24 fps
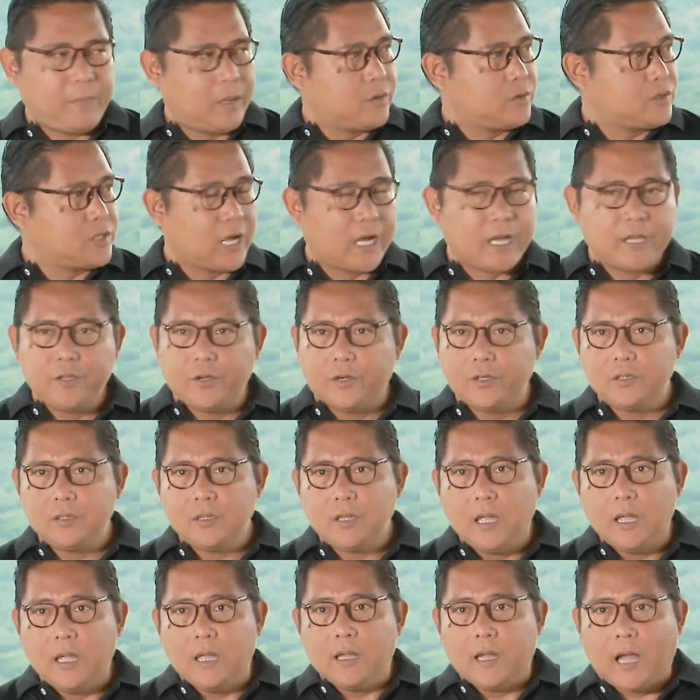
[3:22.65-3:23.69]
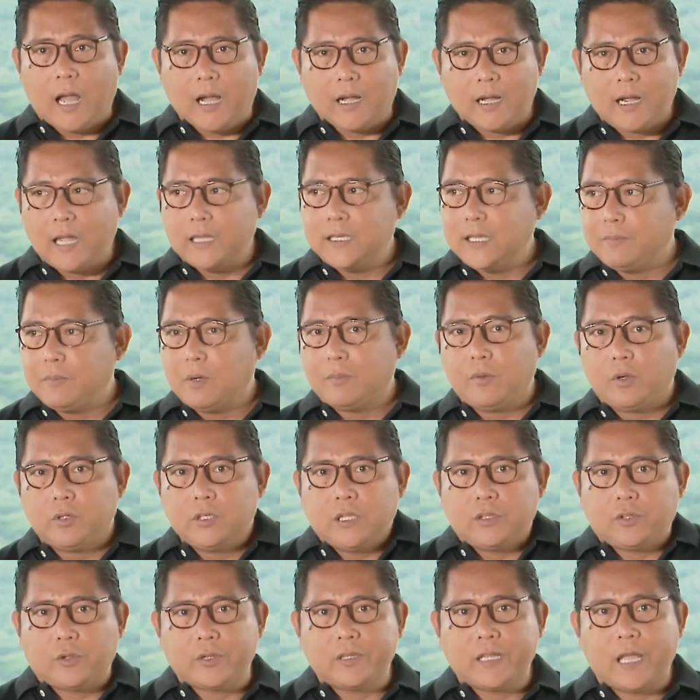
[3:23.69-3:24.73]
Pero sa ngayon, ang uh,
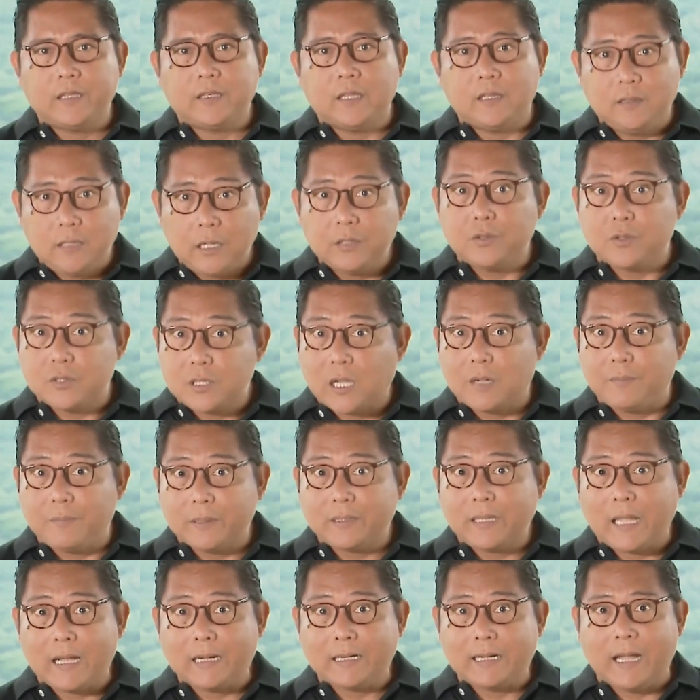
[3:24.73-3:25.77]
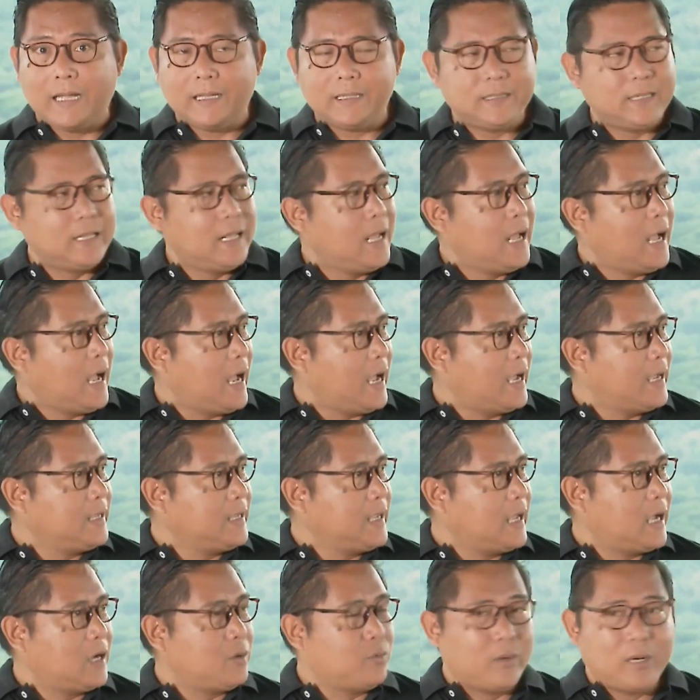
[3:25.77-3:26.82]
namomonitor natin dito sa Kapatagan
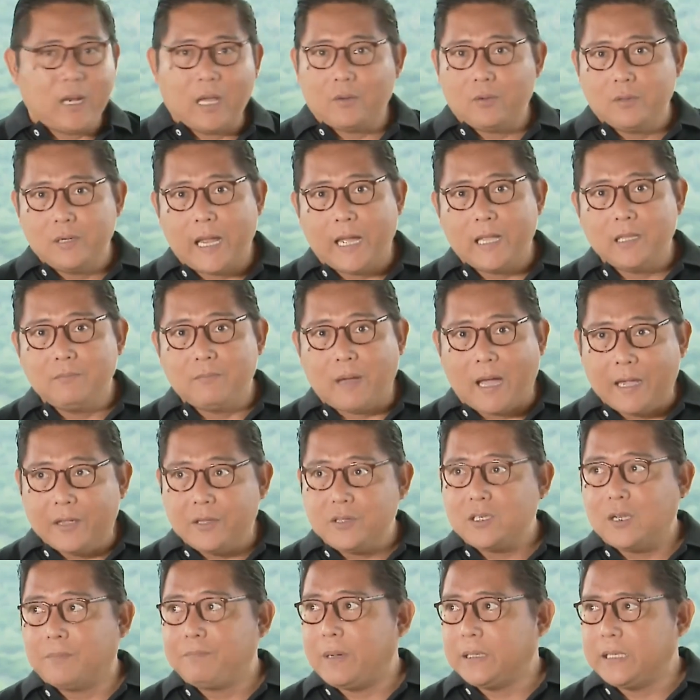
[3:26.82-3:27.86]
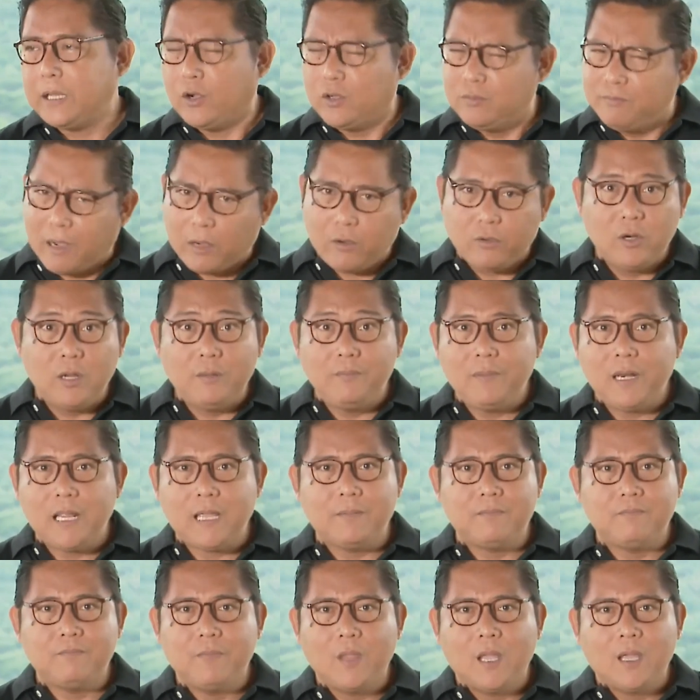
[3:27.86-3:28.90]
ay uh, walang ulan, maayos ang panahon,
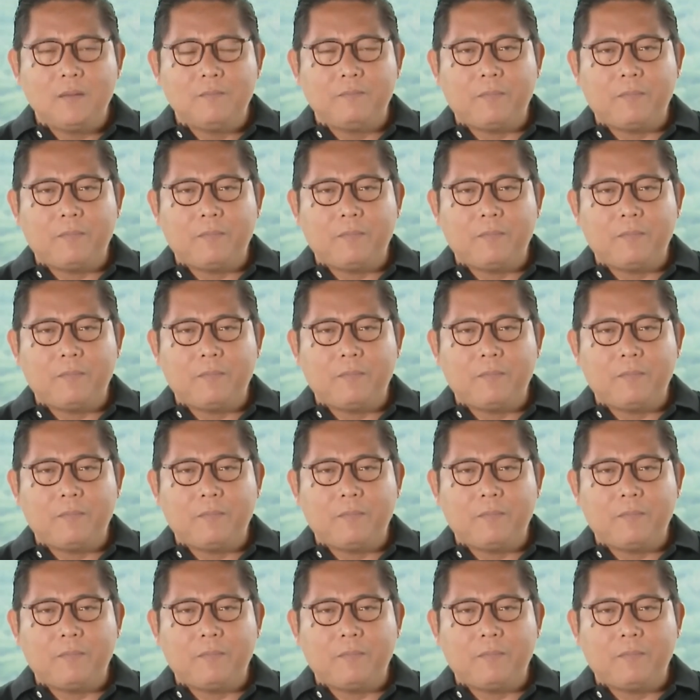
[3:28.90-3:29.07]
makulimlim,